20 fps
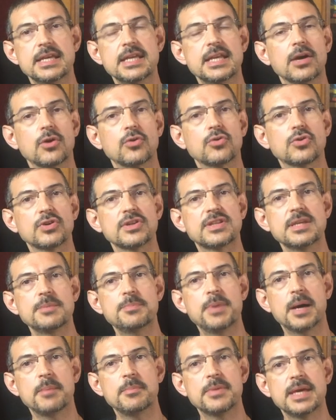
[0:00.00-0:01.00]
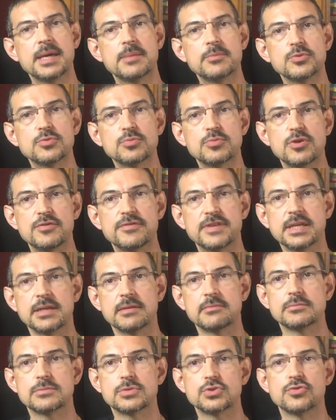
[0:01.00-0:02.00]
il est recruté par BMW.
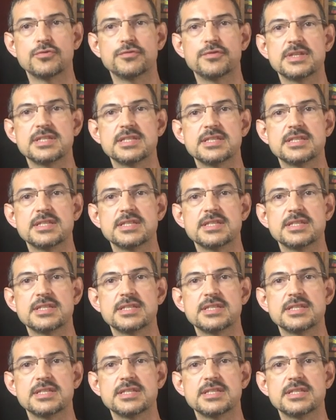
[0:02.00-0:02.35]
Je fais